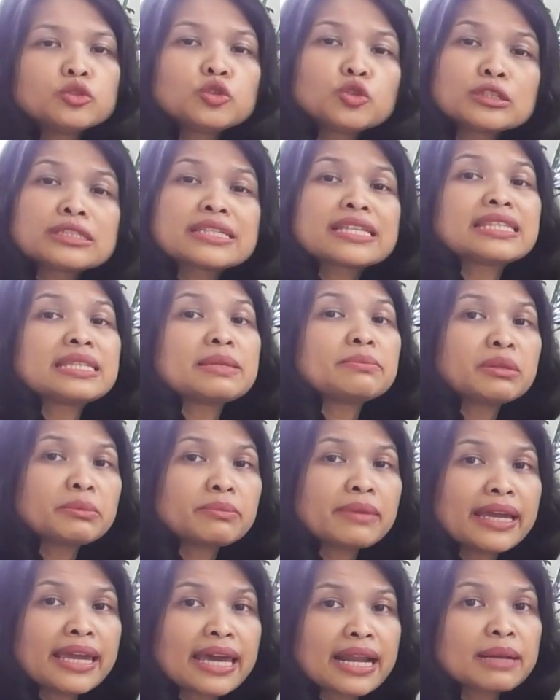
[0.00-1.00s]
Untuk sistem
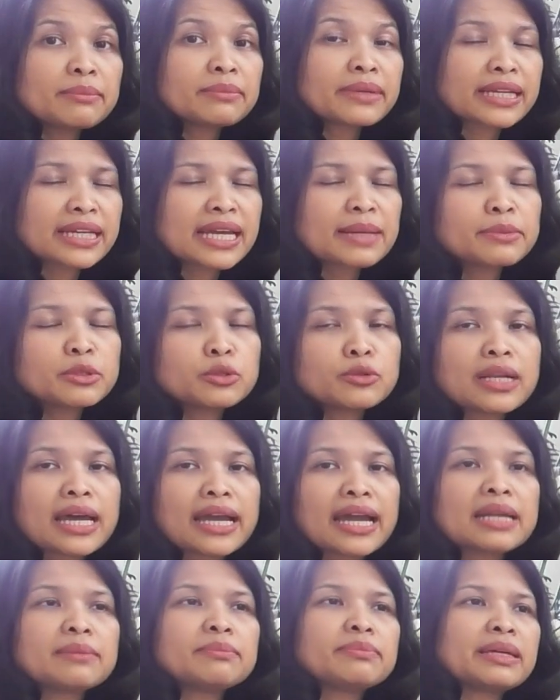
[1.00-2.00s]
pembayaran mereka
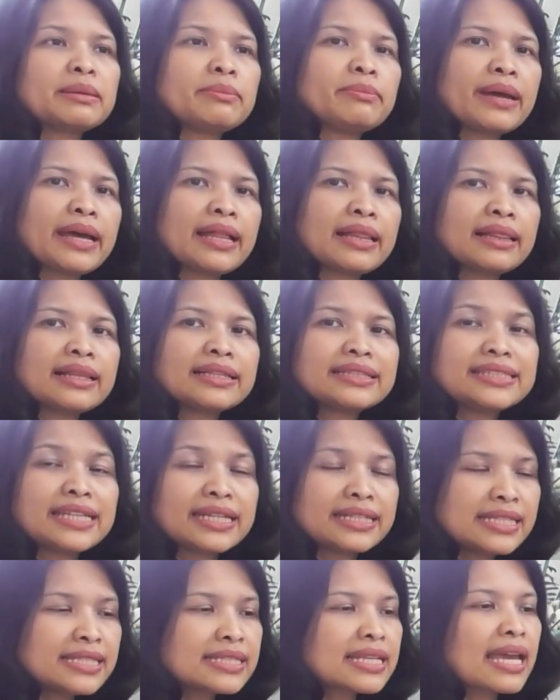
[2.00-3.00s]
menggunakan PayPal.
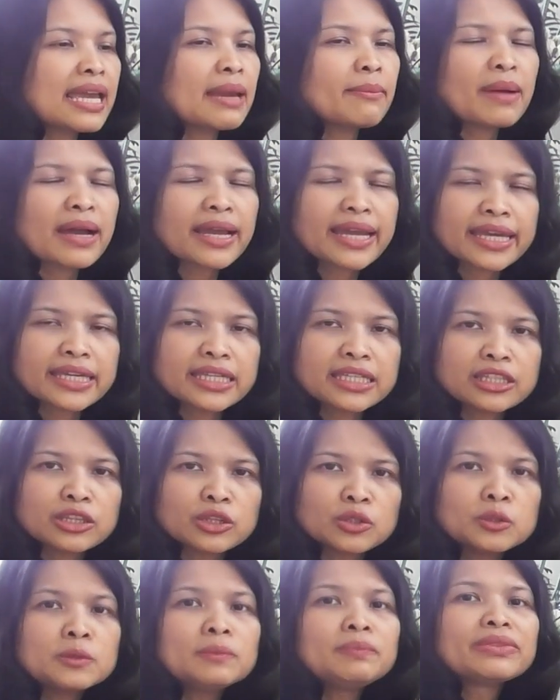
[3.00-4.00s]
Jadi saya pakai
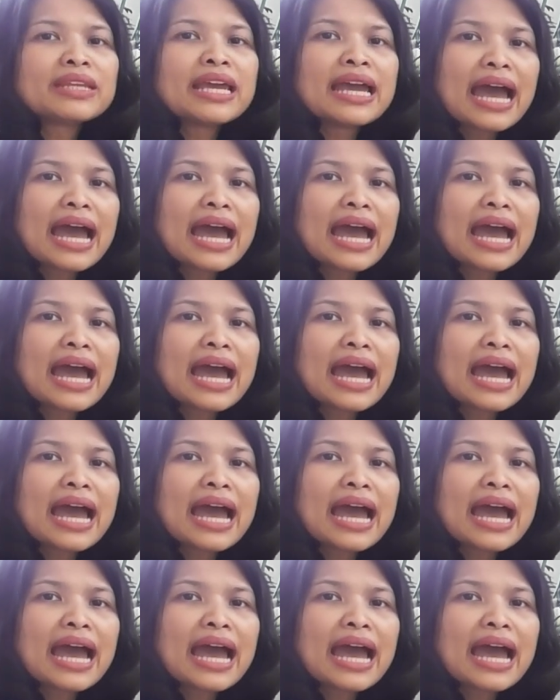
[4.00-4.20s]
itu.